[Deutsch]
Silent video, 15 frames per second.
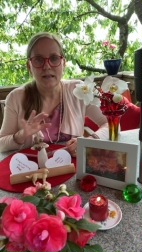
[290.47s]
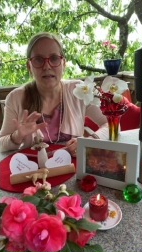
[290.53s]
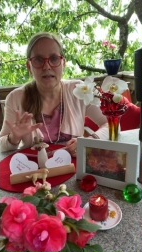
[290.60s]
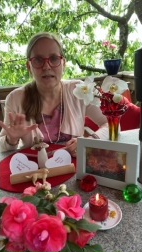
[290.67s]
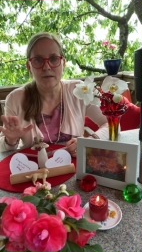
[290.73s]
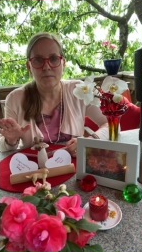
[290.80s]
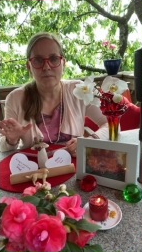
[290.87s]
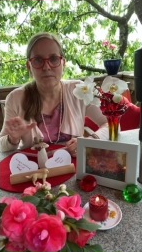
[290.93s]

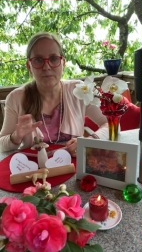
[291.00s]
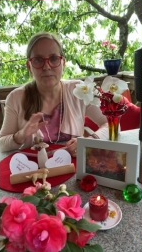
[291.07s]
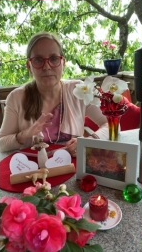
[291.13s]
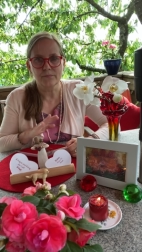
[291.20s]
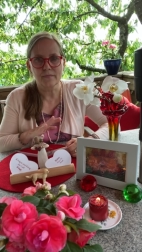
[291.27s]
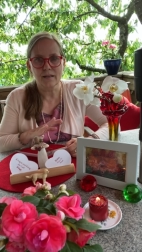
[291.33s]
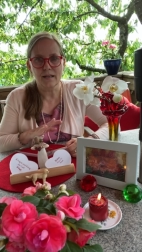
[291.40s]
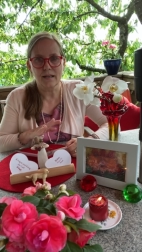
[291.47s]

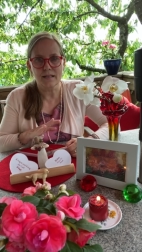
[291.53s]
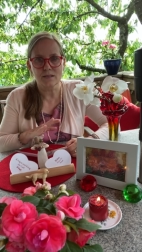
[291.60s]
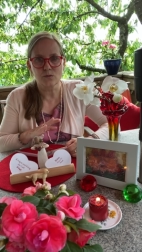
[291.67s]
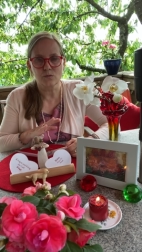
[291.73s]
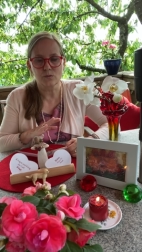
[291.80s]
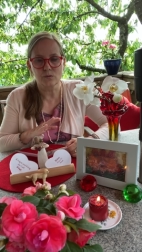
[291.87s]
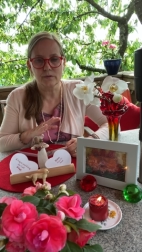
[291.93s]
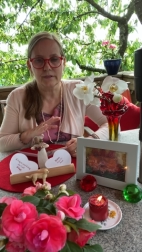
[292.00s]
ähm,
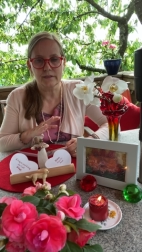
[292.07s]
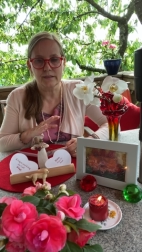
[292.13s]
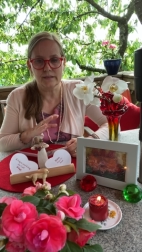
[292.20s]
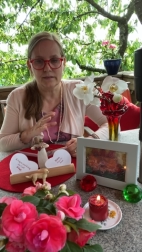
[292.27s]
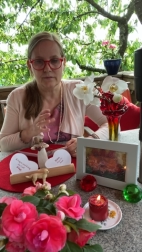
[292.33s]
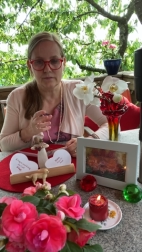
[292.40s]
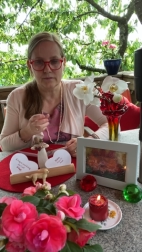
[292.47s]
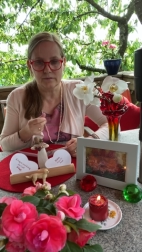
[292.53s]
also
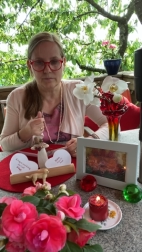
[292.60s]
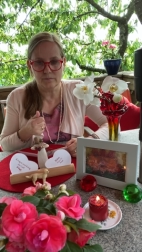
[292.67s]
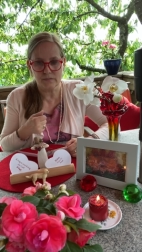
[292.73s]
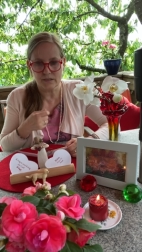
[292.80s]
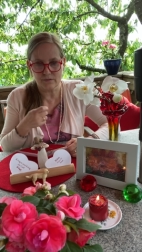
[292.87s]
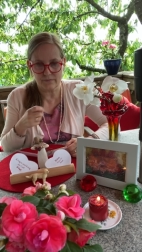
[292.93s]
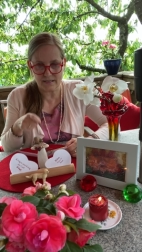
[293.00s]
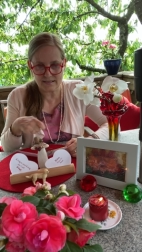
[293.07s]
ihn
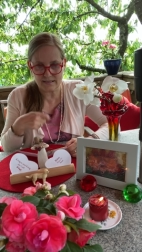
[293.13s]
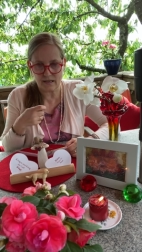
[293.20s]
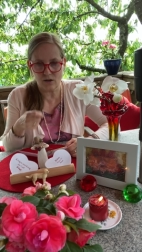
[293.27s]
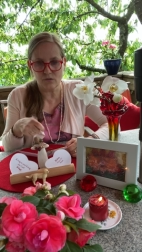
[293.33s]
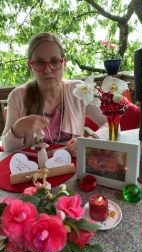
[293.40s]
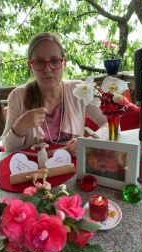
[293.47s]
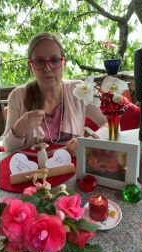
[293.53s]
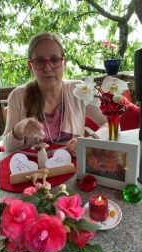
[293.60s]
mit Wasser
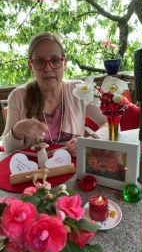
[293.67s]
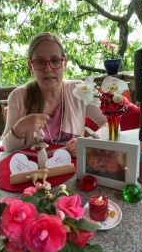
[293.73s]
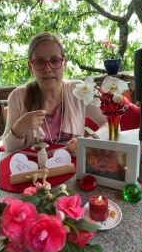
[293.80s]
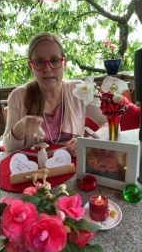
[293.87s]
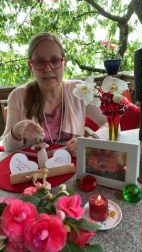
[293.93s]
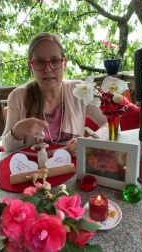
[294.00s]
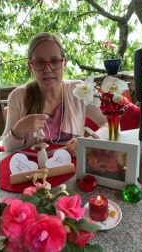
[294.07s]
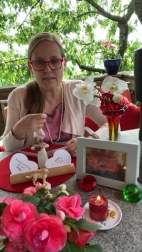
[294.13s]

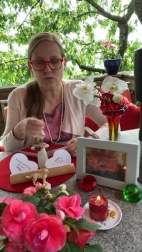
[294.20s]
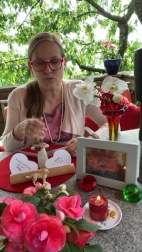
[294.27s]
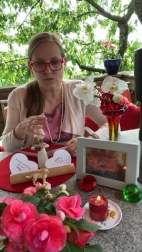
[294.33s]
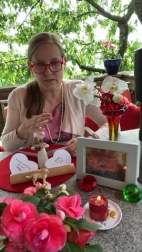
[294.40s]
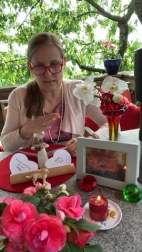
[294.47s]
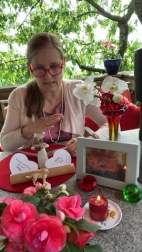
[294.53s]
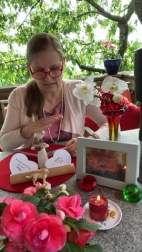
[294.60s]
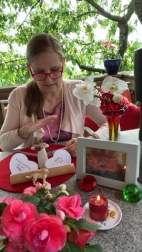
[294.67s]
aufquellen lässt
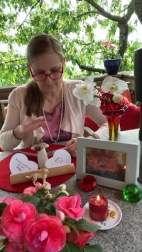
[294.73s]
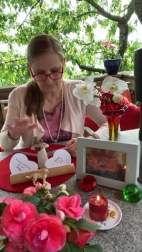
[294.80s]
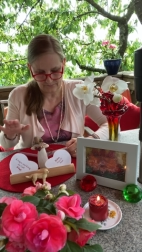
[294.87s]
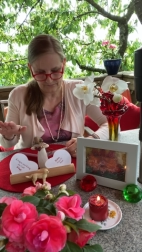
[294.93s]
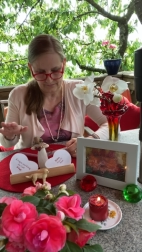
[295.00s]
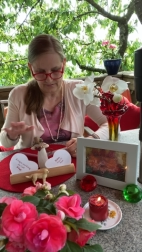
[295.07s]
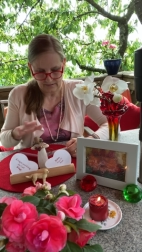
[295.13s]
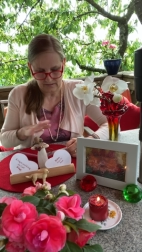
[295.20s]
und dann
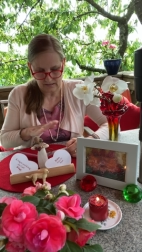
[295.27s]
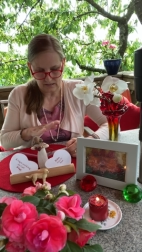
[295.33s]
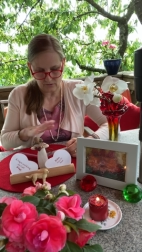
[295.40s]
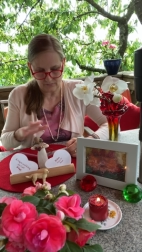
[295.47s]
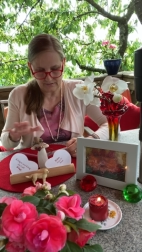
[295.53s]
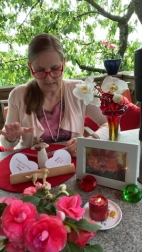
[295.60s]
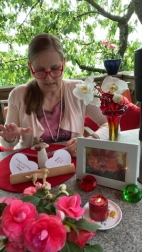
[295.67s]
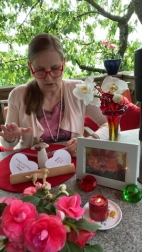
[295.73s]
auf
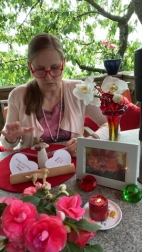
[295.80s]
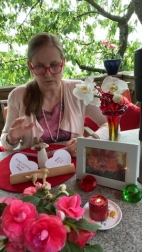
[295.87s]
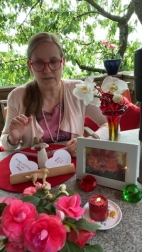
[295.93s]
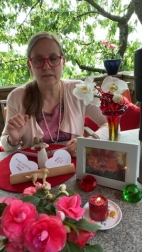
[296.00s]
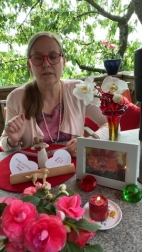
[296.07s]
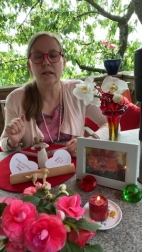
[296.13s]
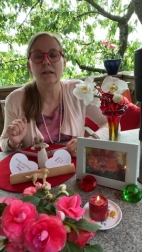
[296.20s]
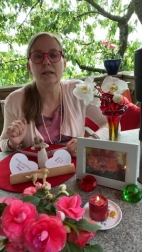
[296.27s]
die Haut
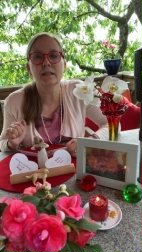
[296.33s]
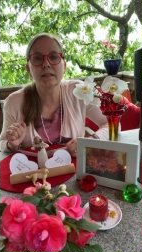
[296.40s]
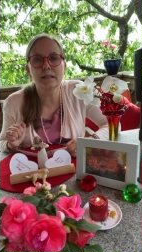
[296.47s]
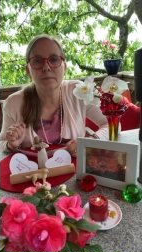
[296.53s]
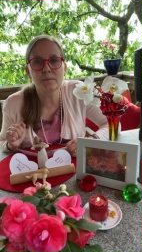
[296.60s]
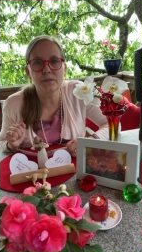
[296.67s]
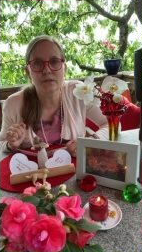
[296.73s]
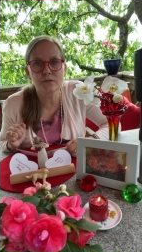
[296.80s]
äh,
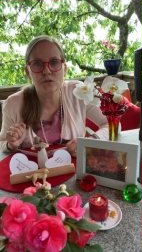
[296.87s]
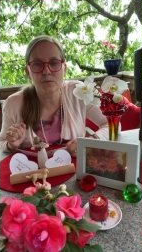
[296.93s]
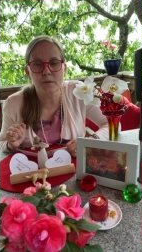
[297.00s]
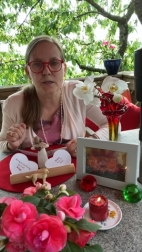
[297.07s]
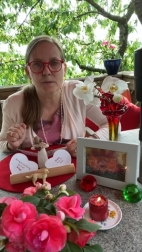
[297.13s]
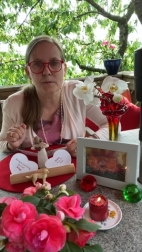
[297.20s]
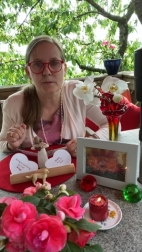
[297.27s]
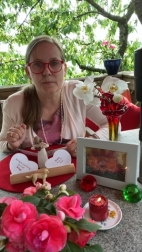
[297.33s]
gibt. Zum
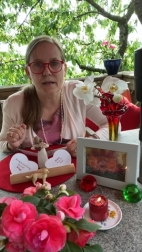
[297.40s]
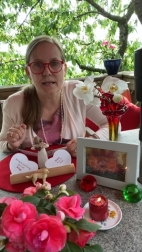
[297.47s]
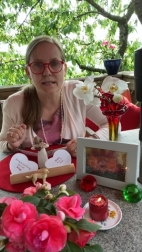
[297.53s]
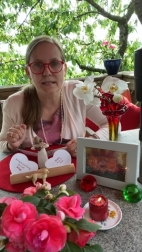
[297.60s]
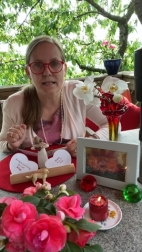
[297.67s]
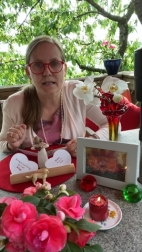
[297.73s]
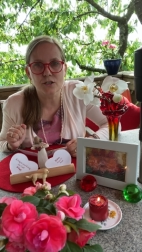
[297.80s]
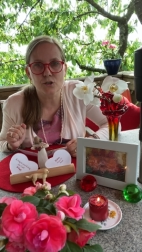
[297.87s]
Beispiel bei
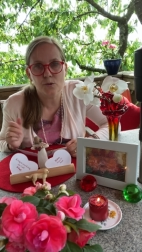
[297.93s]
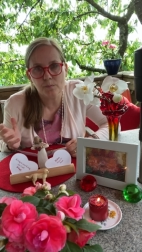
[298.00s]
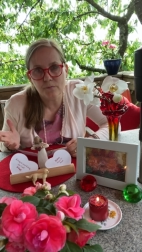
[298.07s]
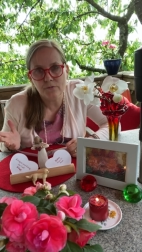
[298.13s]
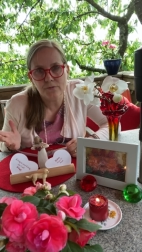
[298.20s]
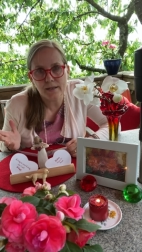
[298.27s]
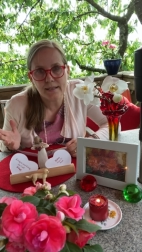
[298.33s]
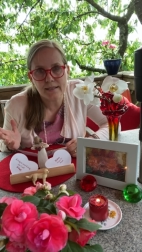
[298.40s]
der
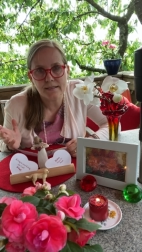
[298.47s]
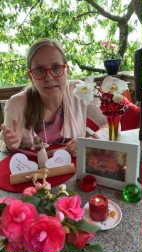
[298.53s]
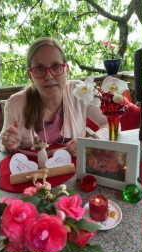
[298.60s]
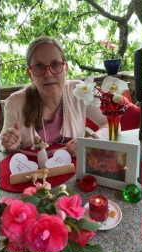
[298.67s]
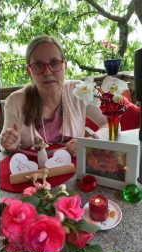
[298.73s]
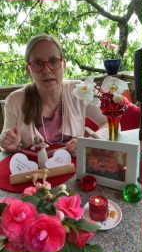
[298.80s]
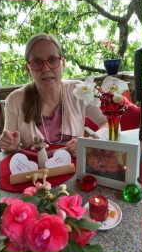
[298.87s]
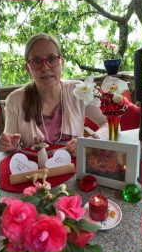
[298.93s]

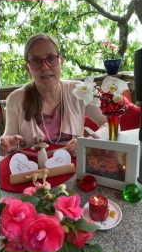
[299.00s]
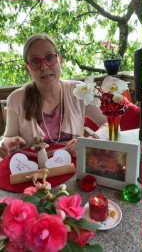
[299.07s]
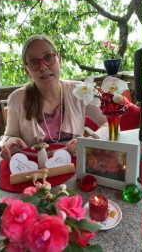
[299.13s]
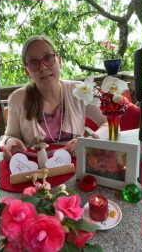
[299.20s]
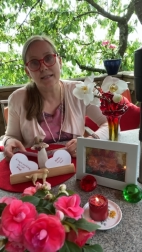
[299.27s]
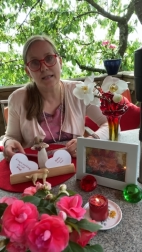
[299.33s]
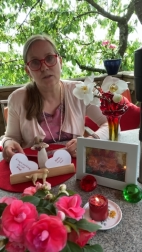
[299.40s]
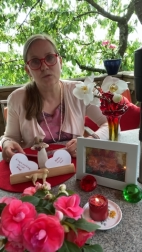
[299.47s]
Schuppenflechte hat er eine
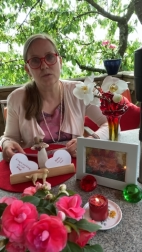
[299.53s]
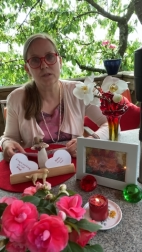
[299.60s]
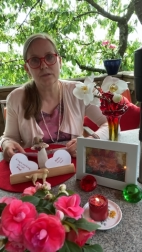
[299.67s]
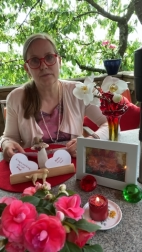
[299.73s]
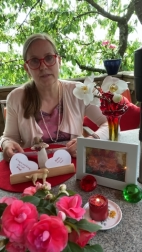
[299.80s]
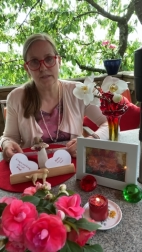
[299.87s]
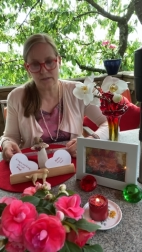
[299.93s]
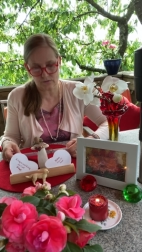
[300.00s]
sehr gute
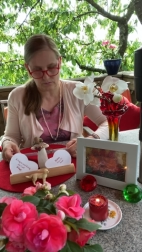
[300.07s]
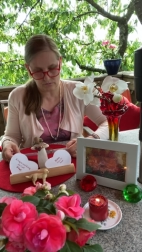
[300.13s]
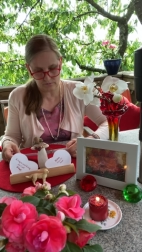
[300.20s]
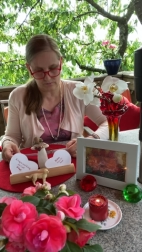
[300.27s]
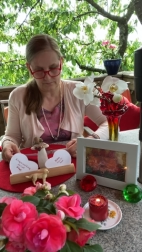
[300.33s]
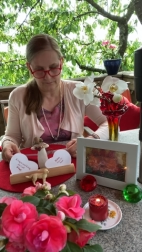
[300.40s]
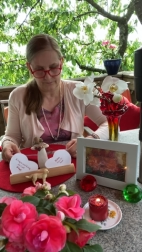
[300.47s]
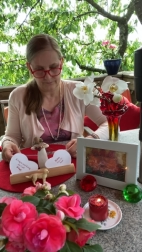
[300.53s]
Wirkung.
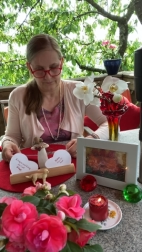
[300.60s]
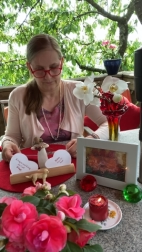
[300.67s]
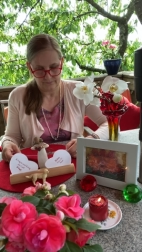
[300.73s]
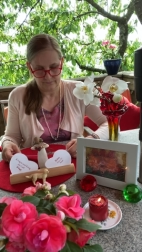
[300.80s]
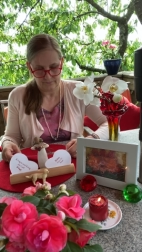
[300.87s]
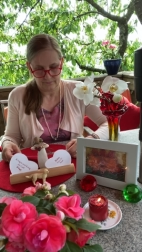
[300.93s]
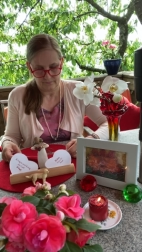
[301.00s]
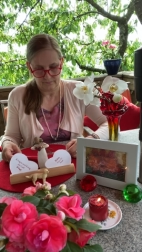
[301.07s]

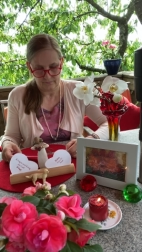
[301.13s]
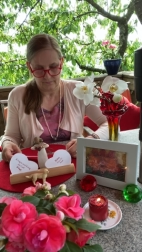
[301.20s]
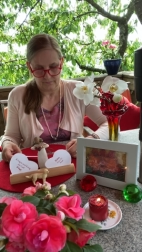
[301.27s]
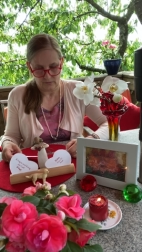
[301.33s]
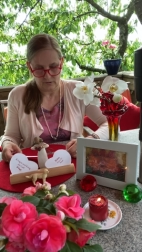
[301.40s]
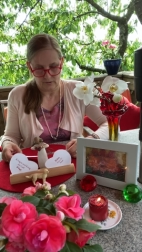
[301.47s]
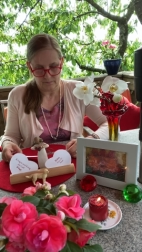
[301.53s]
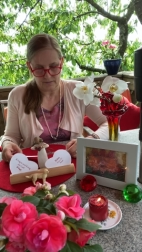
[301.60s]

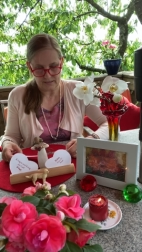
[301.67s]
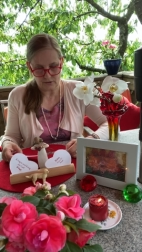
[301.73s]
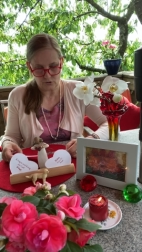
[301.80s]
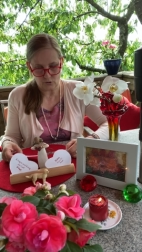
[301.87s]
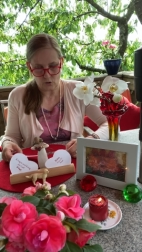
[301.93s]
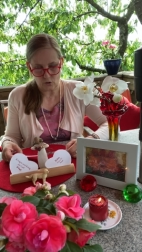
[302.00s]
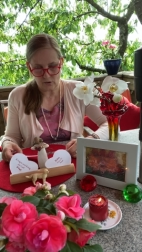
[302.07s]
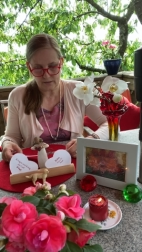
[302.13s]
Bei
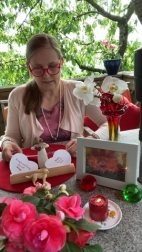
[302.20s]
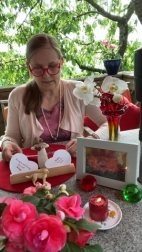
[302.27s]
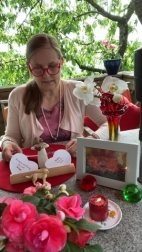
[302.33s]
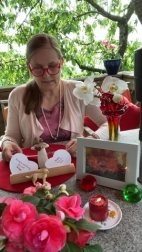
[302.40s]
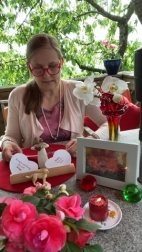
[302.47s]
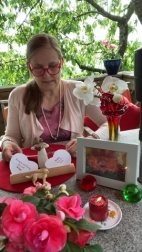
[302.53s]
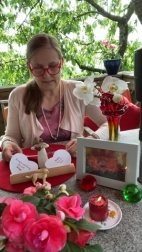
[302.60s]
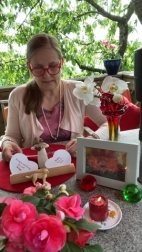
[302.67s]

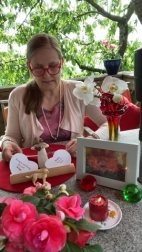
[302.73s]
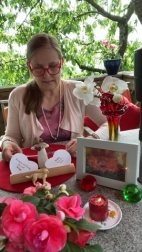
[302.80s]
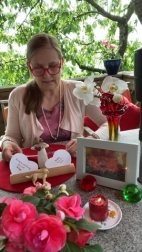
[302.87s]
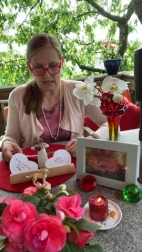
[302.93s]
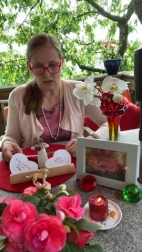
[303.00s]
trockenen